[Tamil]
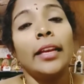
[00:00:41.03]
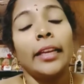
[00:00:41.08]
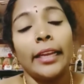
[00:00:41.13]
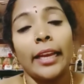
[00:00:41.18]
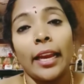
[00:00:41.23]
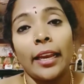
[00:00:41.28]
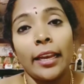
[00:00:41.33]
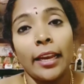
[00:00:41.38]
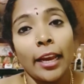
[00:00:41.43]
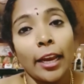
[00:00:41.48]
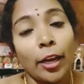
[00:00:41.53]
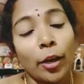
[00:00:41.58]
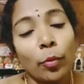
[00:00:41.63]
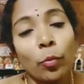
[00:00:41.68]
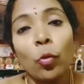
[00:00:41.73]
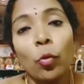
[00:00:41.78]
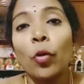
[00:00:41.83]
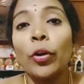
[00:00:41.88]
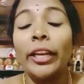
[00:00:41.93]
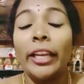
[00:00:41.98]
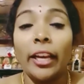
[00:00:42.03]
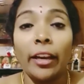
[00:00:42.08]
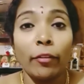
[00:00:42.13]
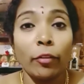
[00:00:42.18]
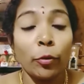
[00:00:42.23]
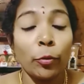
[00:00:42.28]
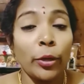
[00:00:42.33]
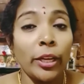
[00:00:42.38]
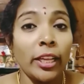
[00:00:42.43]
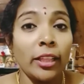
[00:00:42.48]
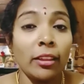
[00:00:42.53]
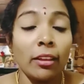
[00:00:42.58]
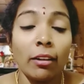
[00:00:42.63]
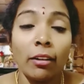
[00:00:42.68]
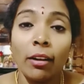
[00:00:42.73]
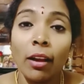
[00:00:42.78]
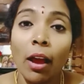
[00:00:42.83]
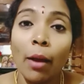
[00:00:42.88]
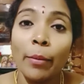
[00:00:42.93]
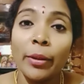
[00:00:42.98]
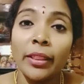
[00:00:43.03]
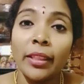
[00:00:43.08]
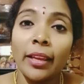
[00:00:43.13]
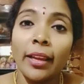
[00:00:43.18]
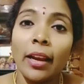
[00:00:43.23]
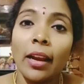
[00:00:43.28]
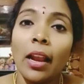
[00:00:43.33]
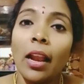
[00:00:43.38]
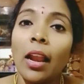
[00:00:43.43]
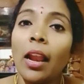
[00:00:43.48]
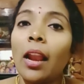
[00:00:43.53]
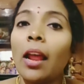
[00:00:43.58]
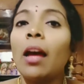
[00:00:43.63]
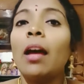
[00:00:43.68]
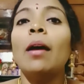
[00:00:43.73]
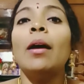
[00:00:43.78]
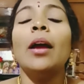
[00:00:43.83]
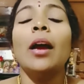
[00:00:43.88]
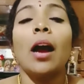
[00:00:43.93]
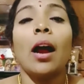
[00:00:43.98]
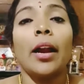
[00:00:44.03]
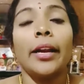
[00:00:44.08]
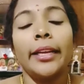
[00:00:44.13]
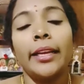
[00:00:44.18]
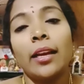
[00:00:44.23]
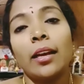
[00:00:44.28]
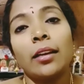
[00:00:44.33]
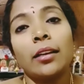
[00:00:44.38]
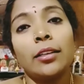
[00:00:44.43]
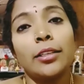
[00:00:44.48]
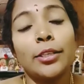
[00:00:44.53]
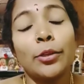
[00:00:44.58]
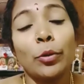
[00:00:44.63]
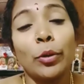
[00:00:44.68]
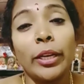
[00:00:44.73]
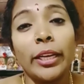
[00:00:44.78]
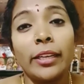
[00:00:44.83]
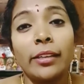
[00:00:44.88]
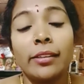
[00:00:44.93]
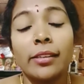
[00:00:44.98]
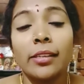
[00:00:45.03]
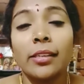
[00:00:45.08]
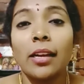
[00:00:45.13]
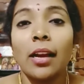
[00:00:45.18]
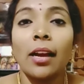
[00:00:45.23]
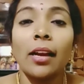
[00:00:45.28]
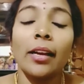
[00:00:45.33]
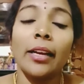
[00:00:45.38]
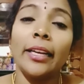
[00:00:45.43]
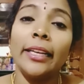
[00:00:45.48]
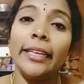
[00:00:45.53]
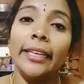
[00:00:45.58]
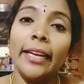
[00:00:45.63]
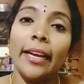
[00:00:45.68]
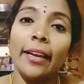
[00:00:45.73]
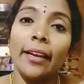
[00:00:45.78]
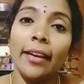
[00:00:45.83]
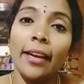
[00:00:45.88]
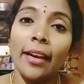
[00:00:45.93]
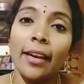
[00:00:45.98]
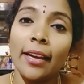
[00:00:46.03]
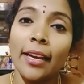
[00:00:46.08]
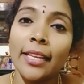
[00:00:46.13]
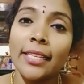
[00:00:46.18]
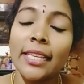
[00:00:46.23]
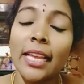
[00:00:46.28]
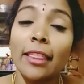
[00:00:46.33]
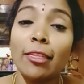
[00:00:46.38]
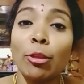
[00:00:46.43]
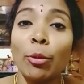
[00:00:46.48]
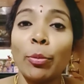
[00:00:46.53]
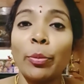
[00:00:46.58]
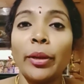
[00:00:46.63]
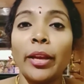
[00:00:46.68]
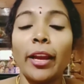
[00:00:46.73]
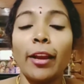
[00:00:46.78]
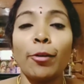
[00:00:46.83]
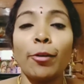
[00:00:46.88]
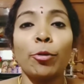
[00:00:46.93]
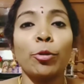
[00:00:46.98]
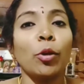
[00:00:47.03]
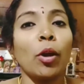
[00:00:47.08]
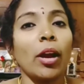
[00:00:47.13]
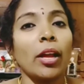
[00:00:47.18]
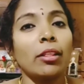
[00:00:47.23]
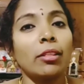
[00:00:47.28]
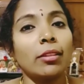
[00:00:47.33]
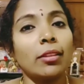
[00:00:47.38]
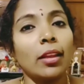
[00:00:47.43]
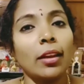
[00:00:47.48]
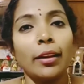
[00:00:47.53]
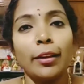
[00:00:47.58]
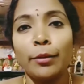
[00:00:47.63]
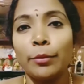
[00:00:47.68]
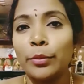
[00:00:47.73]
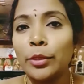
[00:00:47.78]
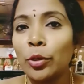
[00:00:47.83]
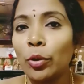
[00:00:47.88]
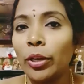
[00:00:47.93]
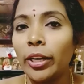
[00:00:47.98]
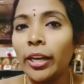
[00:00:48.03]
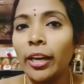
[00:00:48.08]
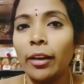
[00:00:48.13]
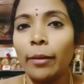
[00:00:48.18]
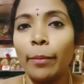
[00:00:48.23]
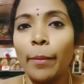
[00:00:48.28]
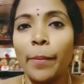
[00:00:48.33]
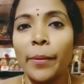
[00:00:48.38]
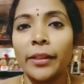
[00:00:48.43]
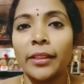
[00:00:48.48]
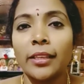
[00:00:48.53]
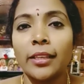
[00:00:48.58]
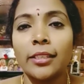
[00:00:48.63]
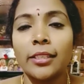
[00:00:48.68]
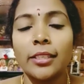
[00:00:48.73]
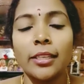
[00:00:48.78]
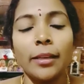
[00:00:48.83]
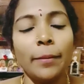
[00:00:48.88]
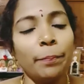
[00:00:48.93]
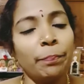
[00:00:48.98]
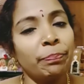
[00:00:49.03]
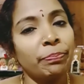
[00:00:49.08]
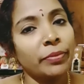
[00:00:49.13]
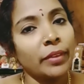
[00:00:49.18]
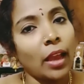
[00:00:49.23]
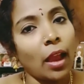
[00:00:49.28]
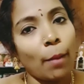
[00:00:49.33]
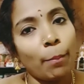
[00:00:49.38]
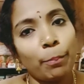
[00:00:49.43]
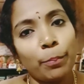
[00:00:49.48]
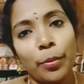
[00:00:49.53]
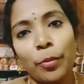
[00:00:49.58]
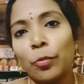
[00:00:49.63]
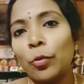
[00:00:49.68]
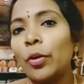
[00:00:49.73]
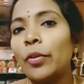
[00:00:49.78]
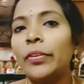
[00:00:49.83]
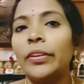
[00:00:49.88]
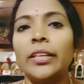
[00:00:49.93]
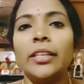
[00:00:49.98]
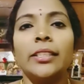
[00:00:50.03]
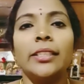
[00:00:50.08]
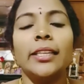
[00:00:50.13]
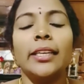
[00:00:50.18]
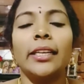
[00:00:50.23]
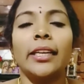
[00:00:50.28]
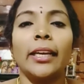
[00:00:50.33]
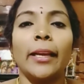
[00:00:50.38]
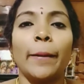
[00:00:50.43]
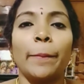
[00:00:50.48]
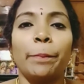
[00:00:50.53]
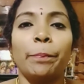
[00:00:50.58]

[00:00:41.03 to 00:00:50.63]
என்னென்னமோ இறைவனுடைய திருநாமத்தை எல்லாம் அடியார்கள் சொல்லிக்கிட்டு இருக்காங்க என்னென்ன சத்தம் கேட்குதோ அத்தனையும் சொல்லி எழுப்பி பார்த்தாச்சு அப்பவும் அவள் எழுந்திருக்கல